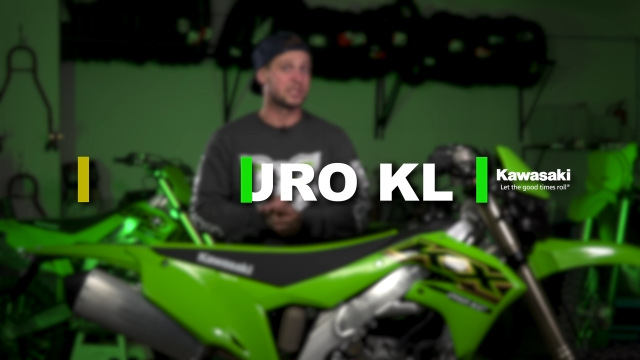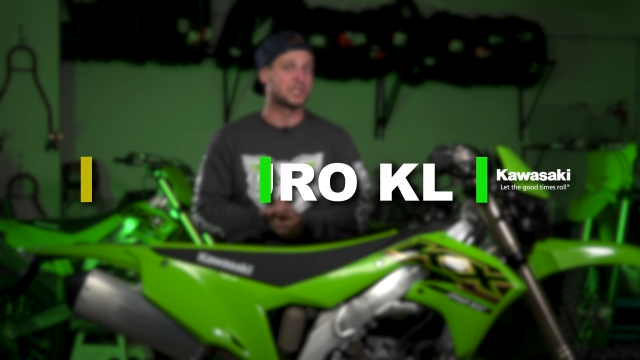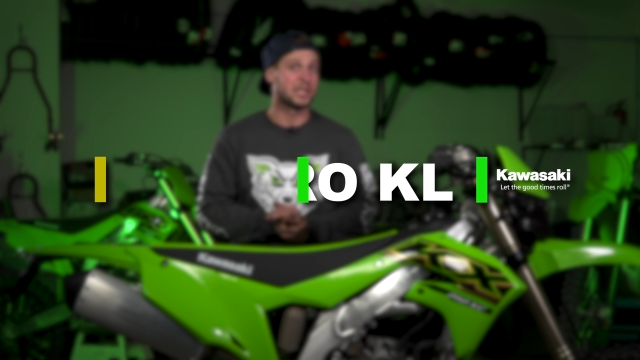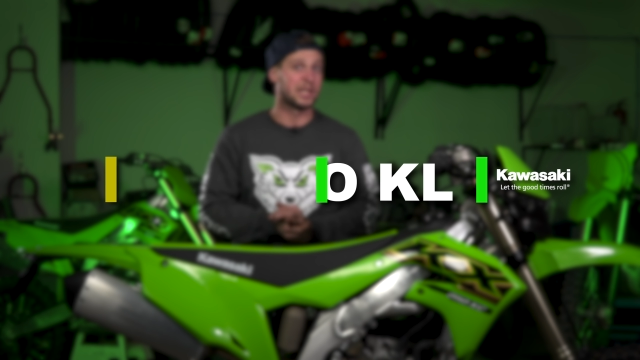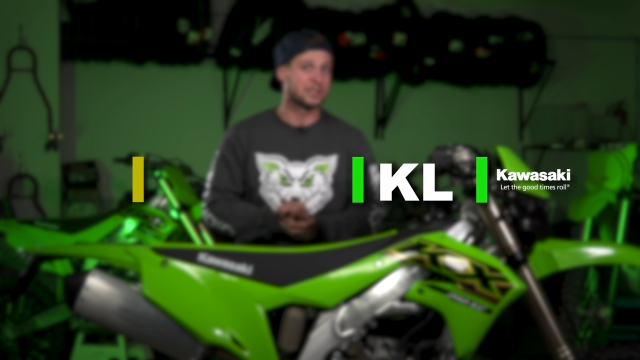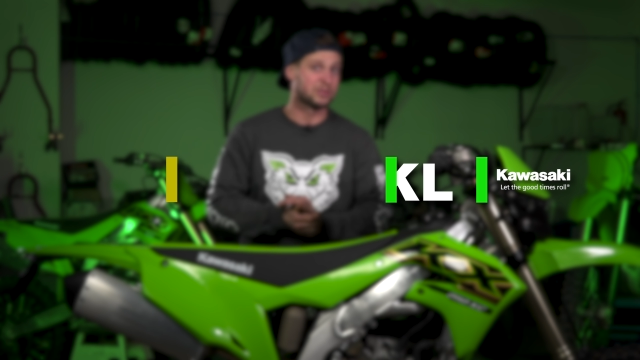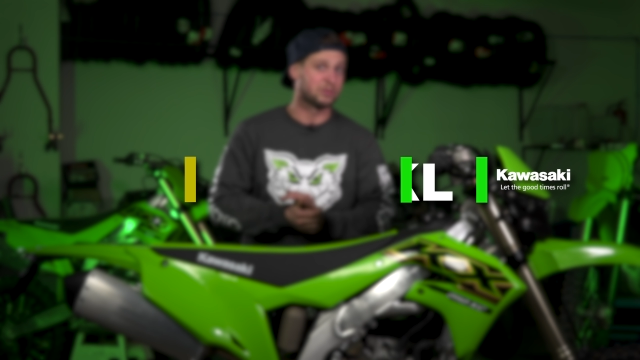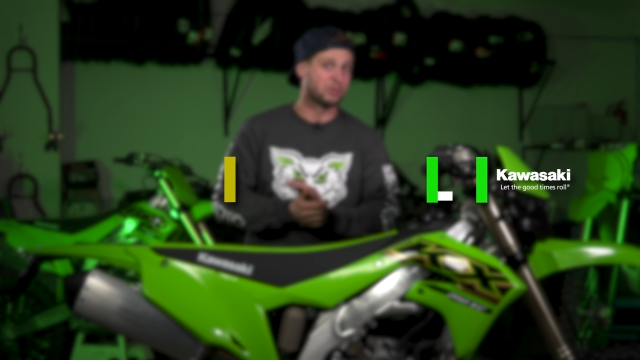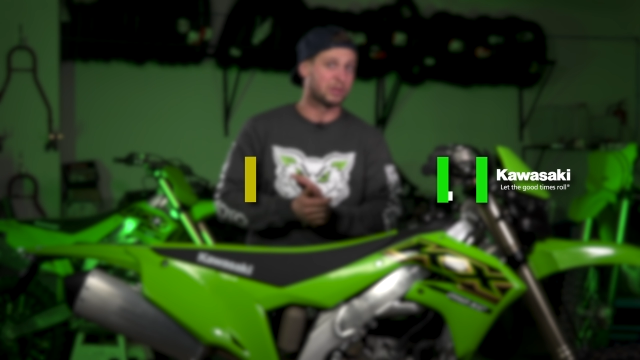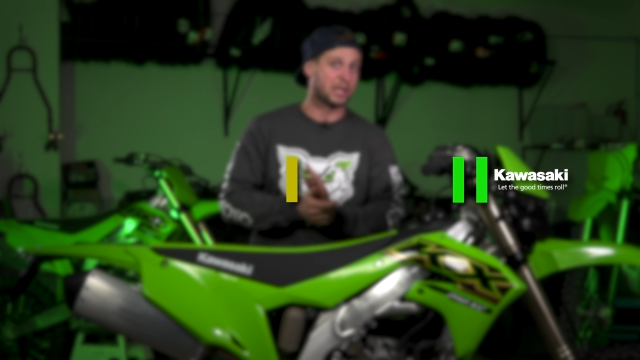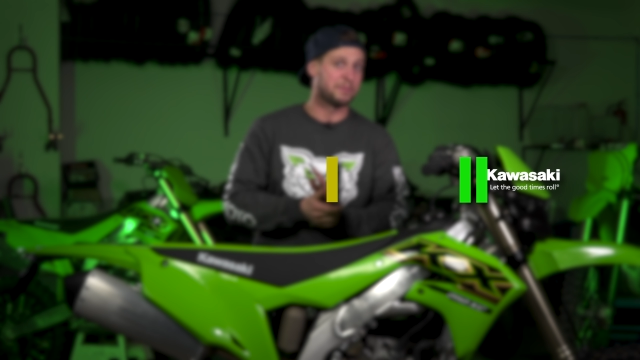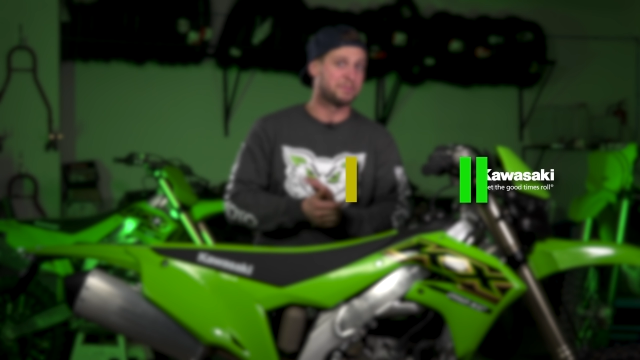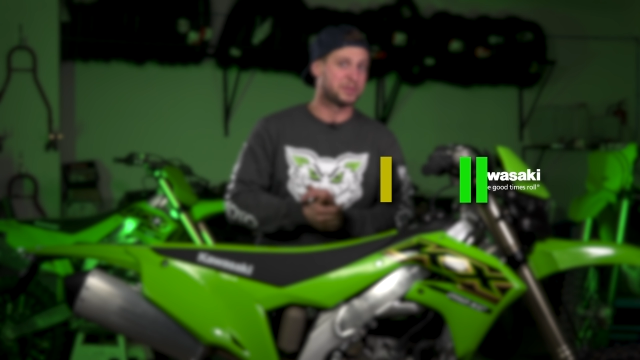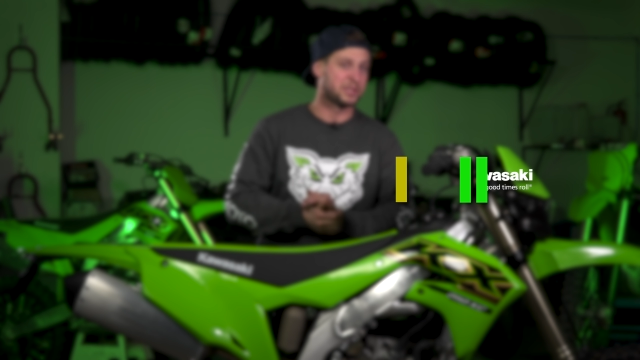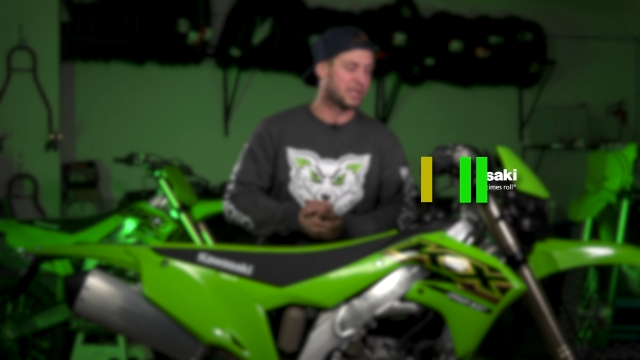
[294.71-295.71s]
rzecz nas
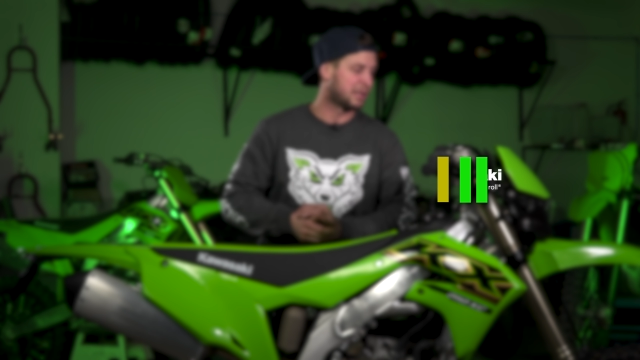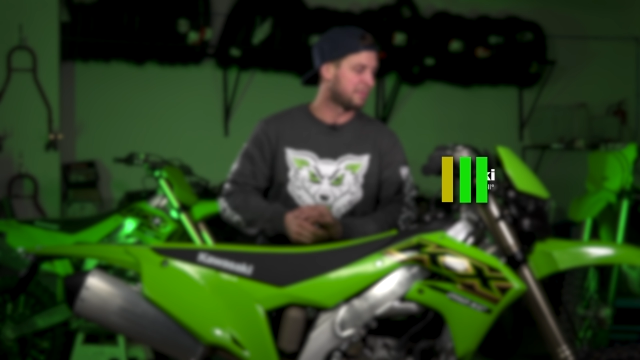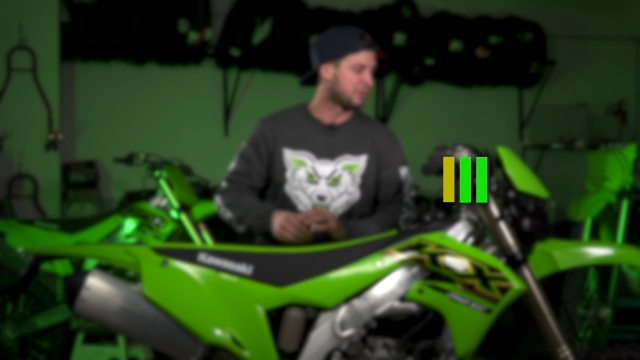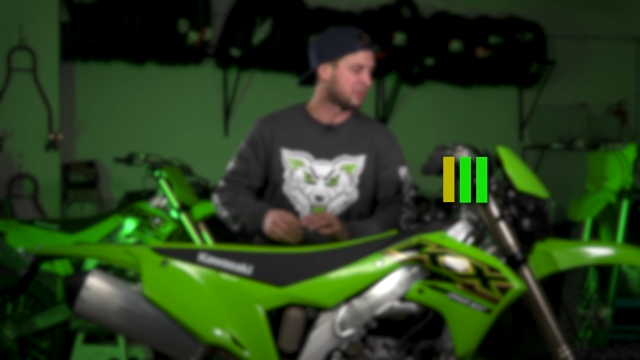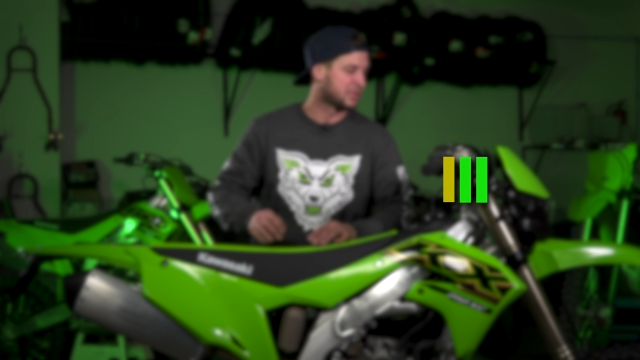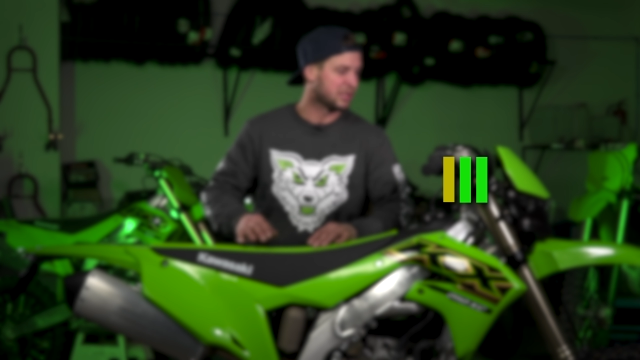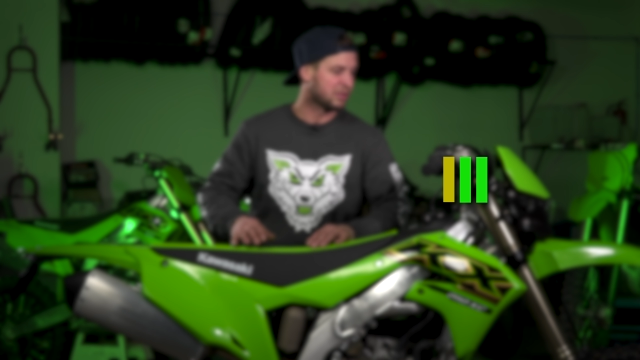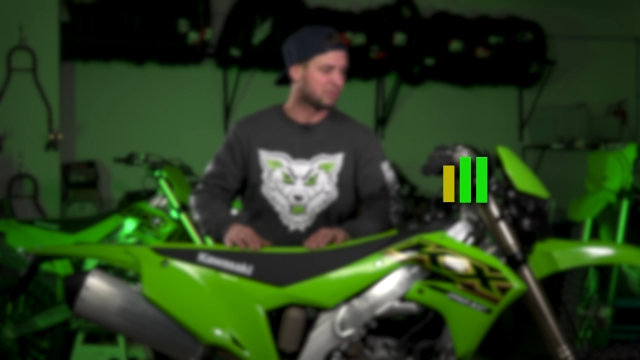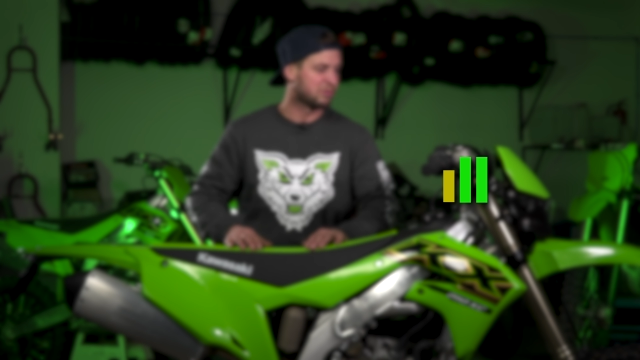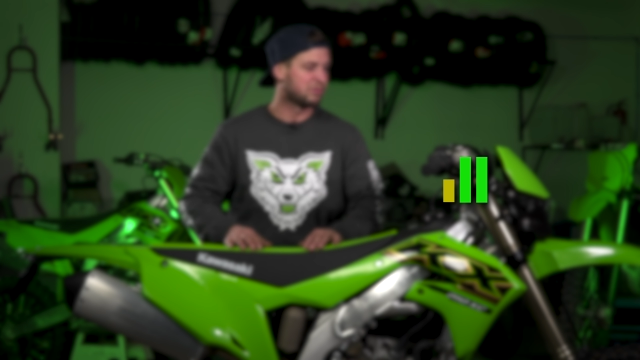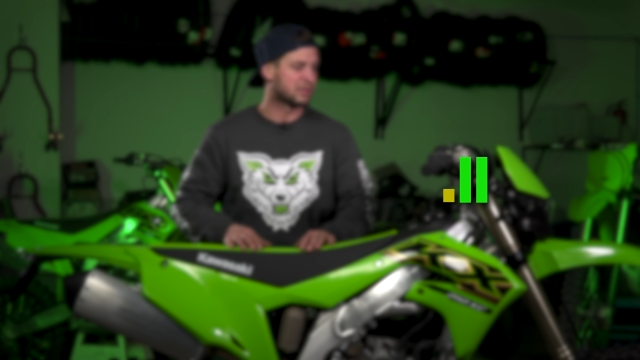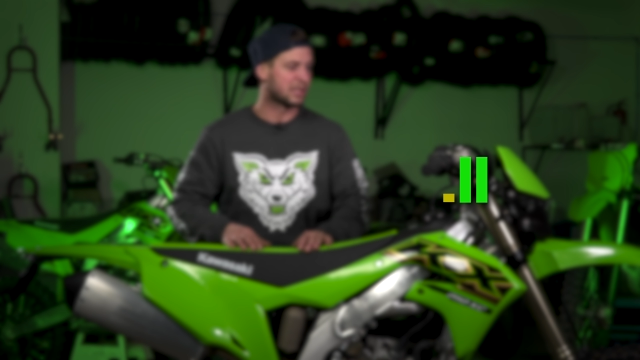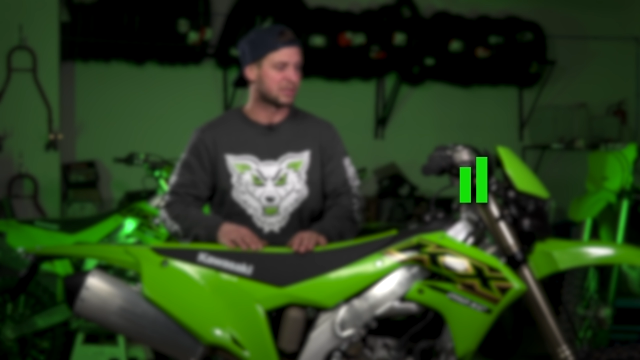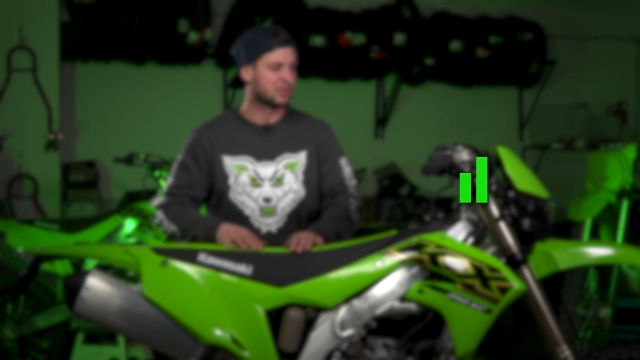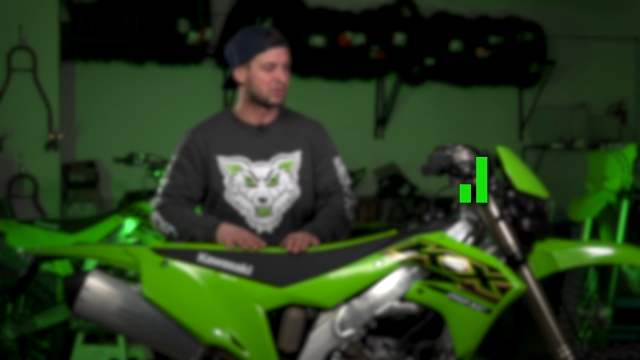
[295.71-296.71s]
tutaj przy
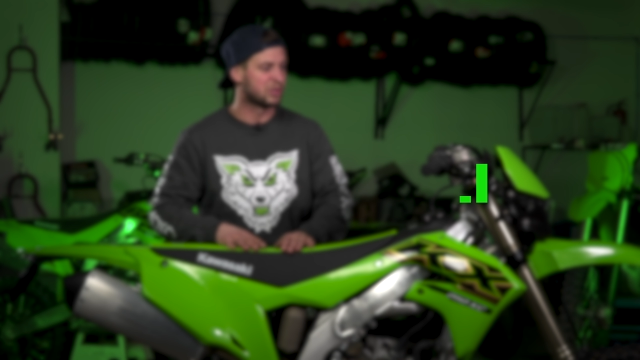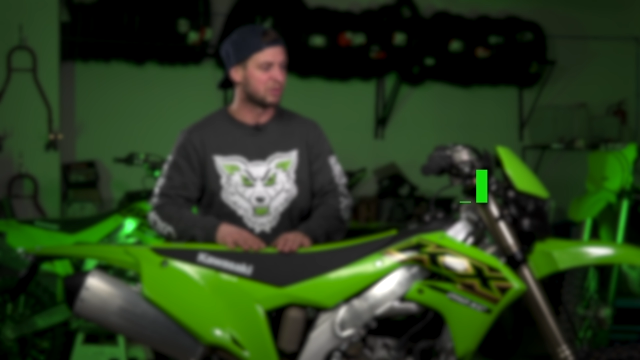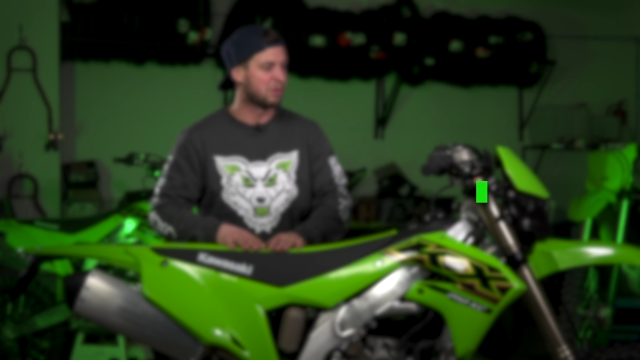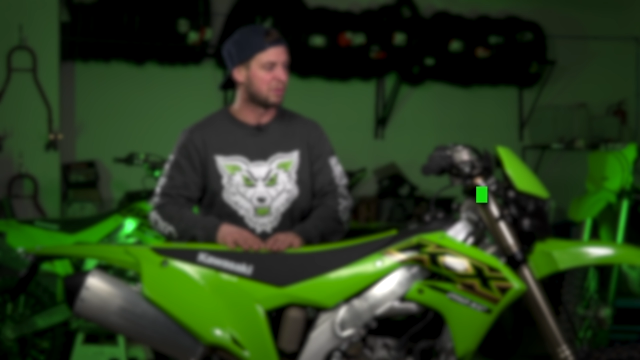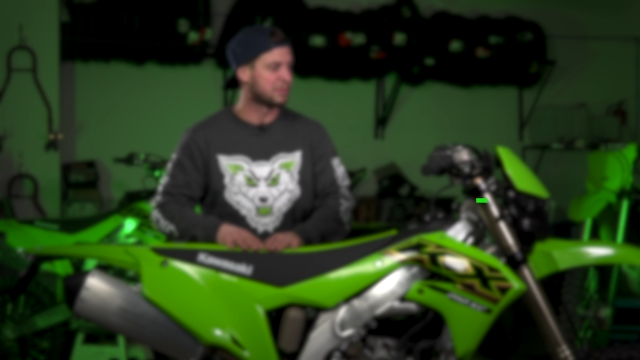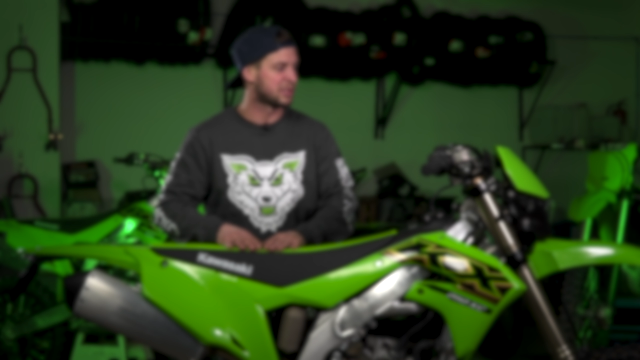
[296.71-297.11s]
unboxingu zaskoczyło,